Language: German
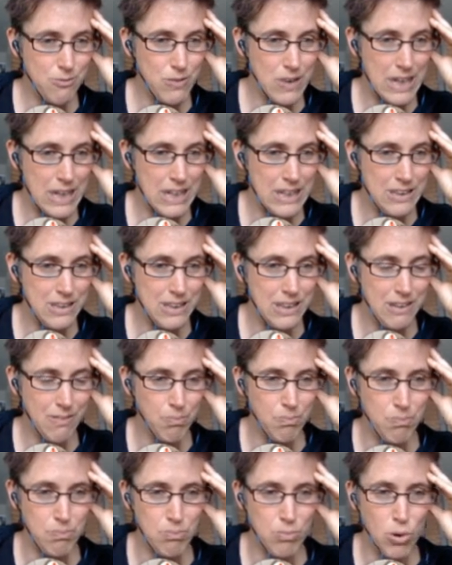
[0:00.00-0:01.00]
weil
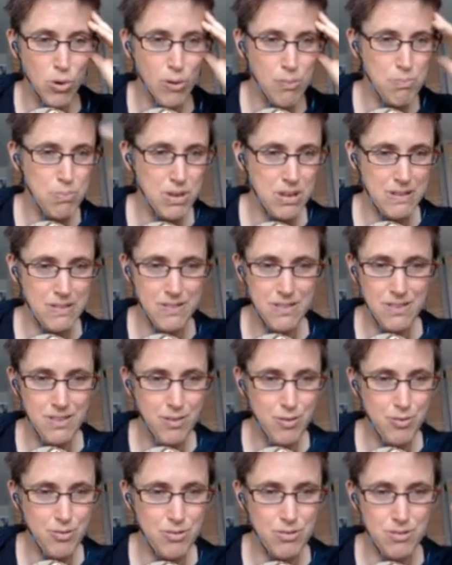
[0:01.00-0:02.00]
im
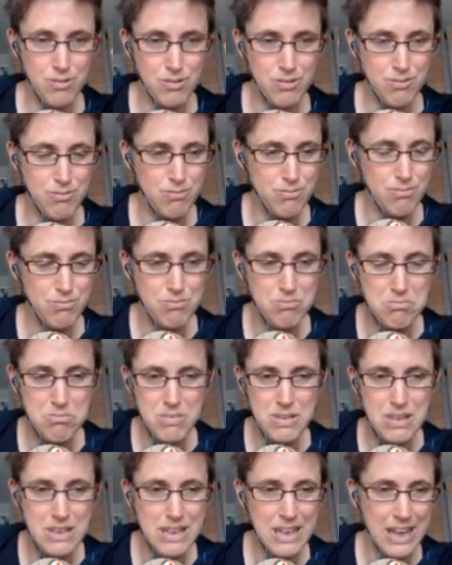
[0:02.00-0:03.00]
operativen
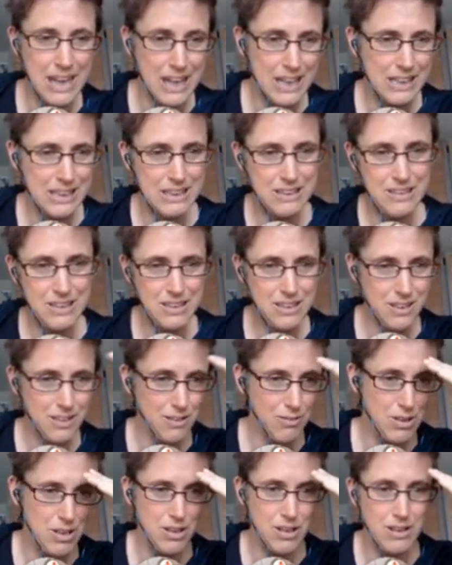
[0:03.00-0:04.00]
Hektik,
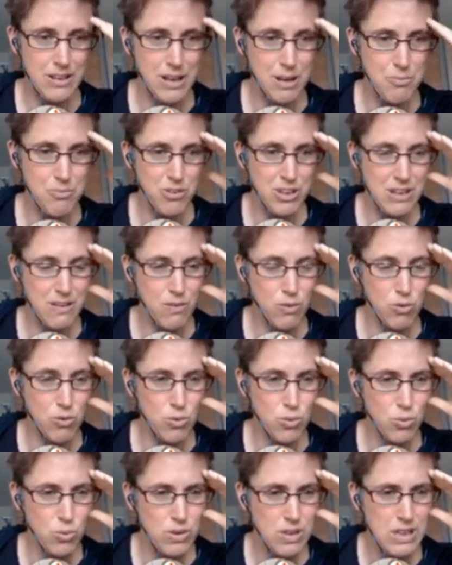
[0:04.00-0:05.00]
wir alle haben viel zu
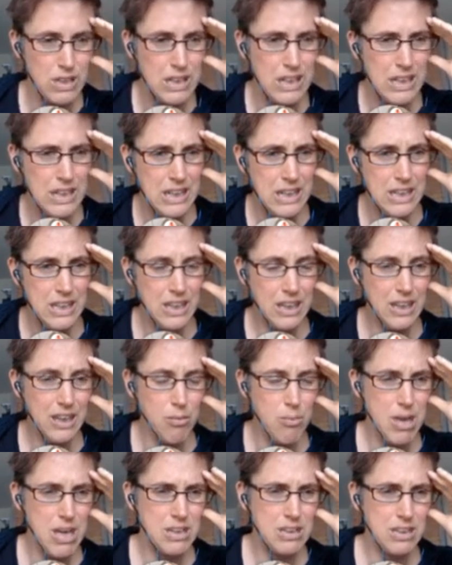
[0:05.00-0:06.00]
tun, ich
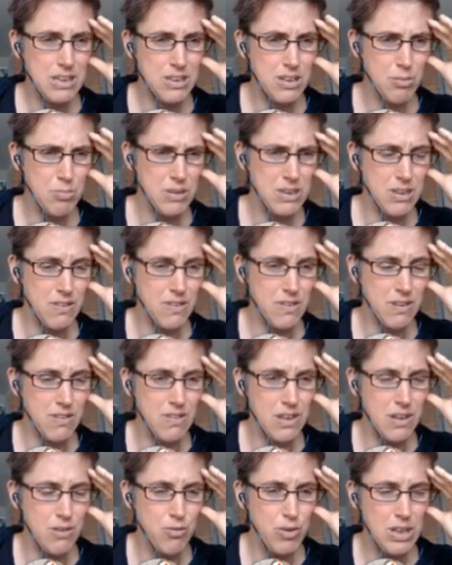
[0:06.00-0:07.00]
gemerkt habe, dass ich
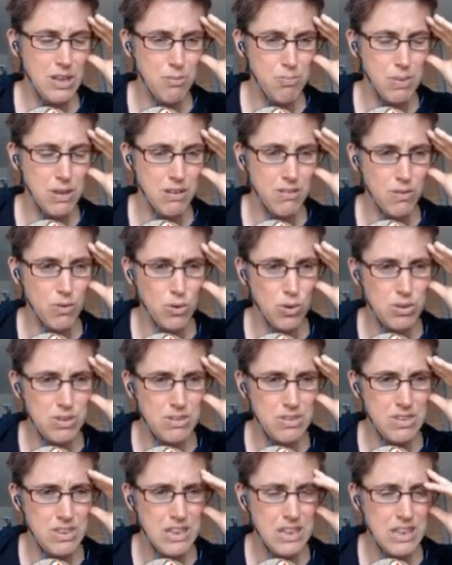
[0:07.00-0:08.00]
sehr viele
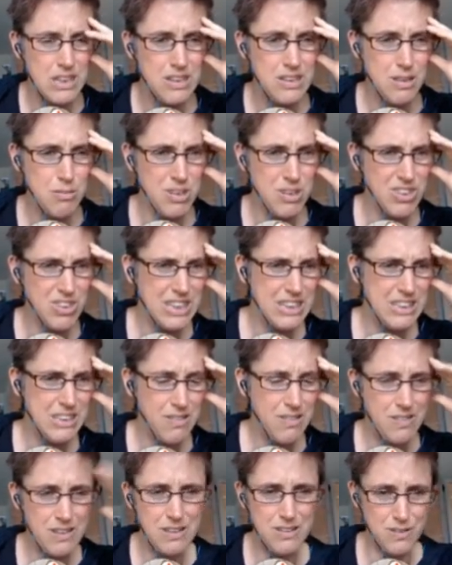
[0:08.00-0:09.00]
Personen, die mir wichtig
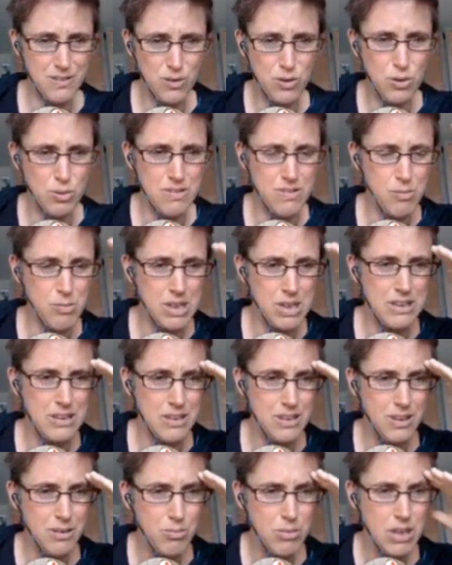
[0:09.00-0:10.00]
sind, also quasi mein
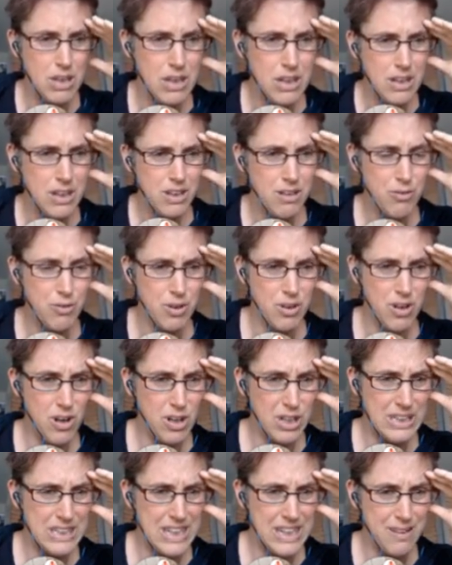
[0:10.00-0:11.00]
Team,
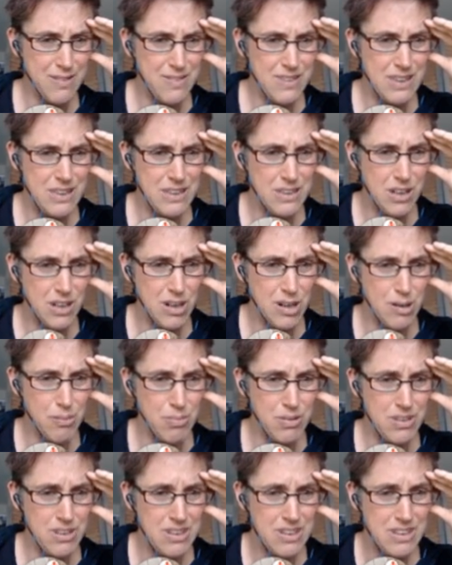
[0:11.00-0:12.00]
vernachlässigt
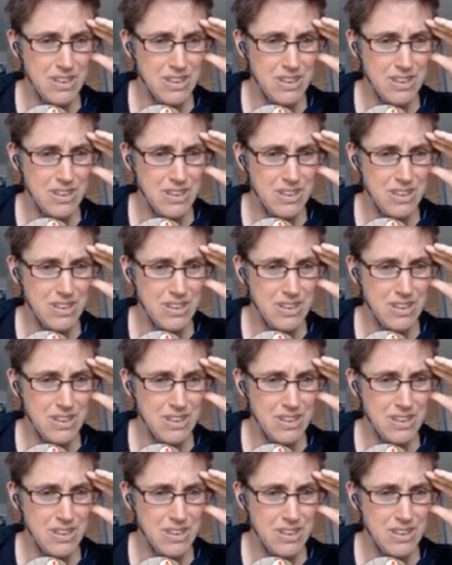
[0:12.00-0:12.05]
habe.